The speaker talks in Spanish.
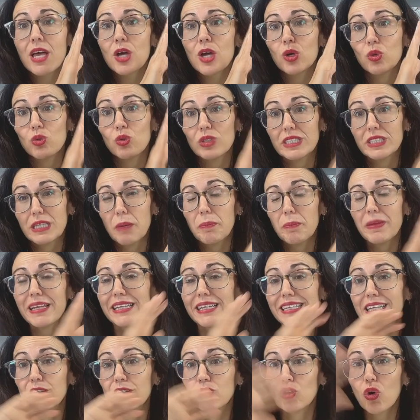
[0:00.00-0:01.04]
nuestra piel
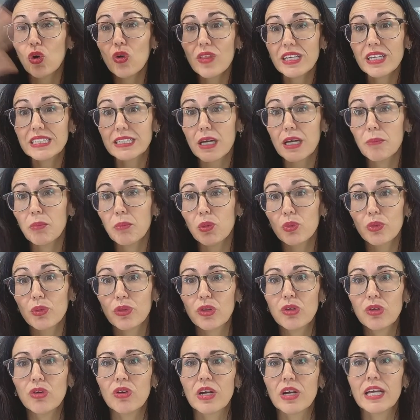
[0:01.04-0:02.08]
de toda esa
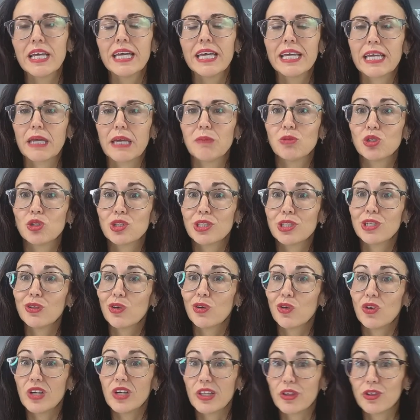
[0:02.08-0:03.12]
polución que hemos ido
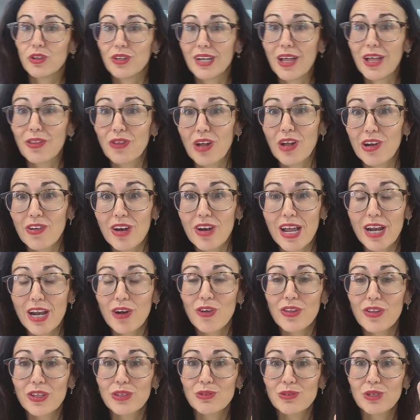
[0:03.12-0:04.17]
coleccionando a lo largo
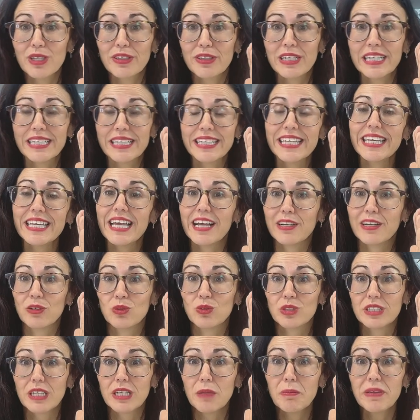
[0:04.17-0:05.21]
del día en
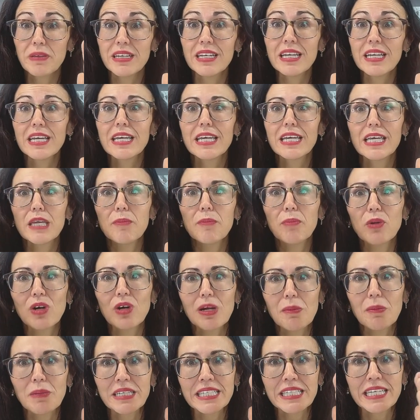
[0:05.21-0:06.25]
nuestra piel y por la
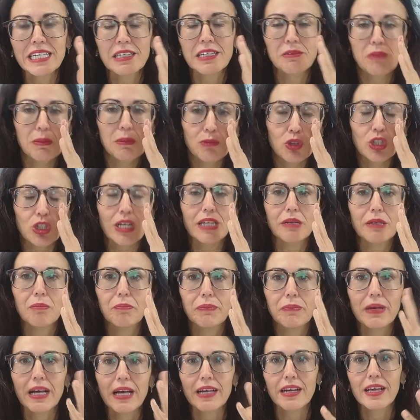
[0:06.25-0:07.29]
mañana vamos a
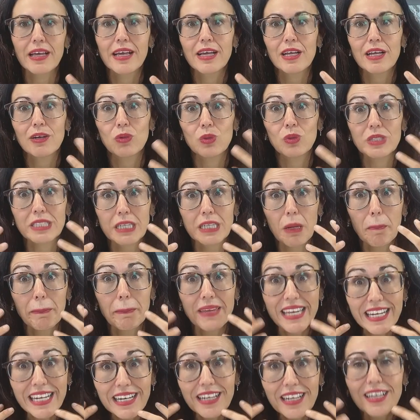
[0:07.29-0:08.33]
limpiar nuestra
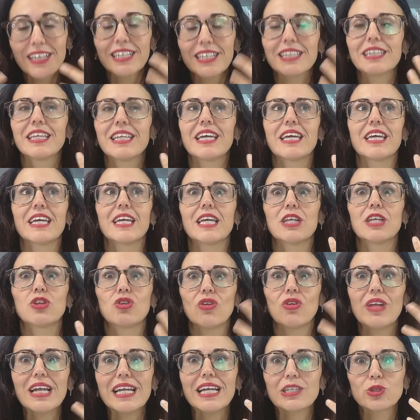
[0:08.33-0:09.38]
piel de
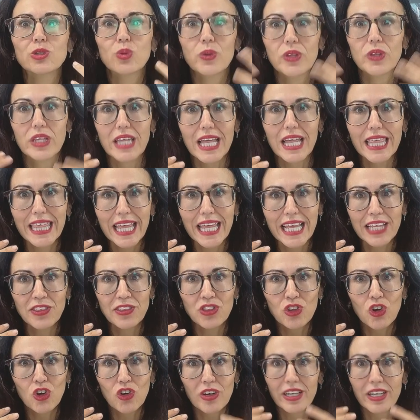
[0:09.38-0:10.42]
toda la suciedad
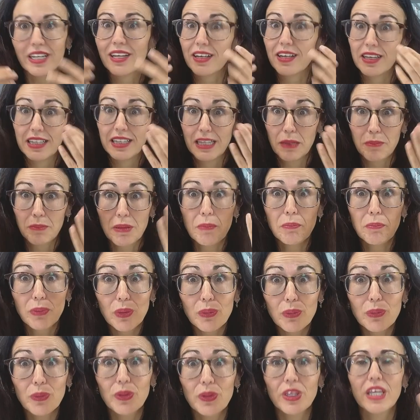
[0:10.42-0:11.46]
endógena que también
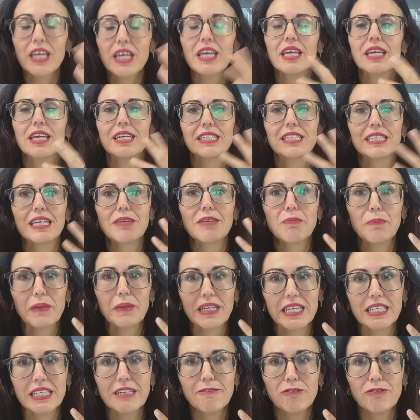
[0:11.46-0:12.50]
produce esa
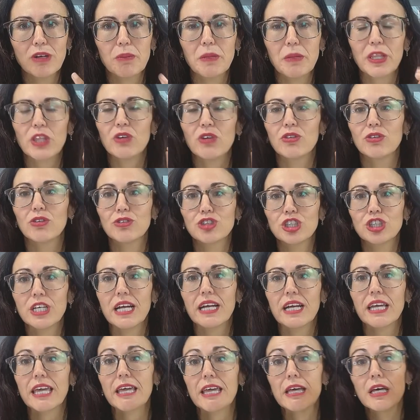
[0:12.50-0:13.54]
pequeña inflamación. O sea
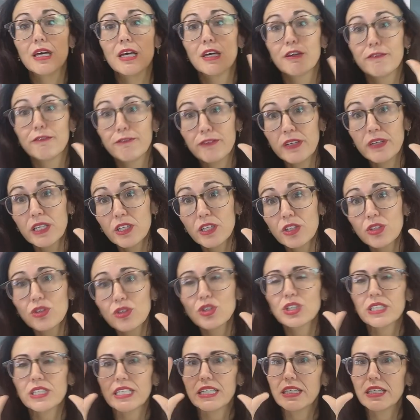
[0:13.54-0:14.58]
que filtros y